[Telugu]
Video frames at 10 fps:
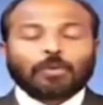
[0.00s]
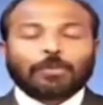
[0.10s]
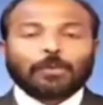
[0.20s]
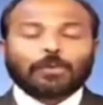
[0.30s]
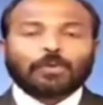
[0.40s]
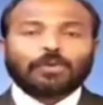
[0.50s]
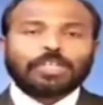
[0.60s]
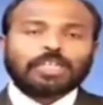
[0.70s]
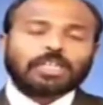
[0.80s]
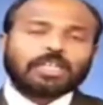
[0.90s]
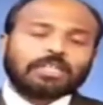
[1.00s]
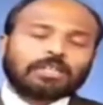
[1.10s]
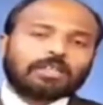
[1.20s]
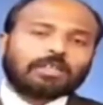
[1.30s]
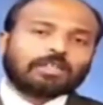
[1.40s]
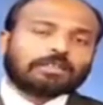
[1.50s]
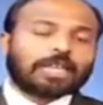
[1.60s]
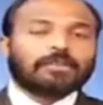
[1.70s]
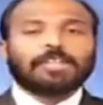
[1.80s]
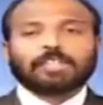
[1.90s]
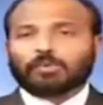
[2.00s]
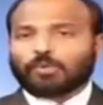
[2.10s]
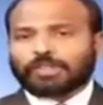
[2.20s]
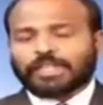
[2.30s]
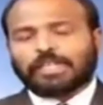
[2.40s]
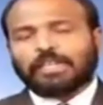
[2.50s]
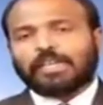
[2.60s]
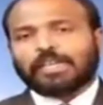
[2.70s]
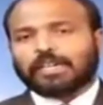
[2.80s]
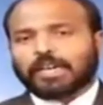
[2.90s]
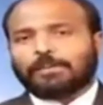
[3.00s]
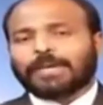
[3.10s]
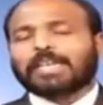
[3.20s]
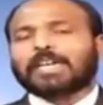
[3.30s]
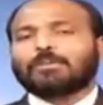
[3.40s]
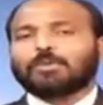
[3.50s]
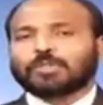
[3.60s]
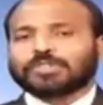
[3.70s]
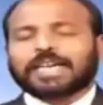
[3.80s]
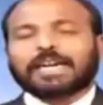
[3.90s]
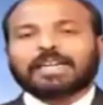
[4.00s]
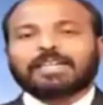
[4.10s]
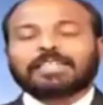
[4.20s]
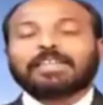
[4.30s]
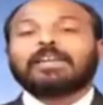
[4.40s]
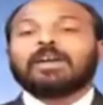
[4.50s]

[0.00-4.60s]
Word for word: ఒప్పుకొని తర్వాత వర్ధిలే ఇంకా బలంగా ముందుకు సాగాలంటే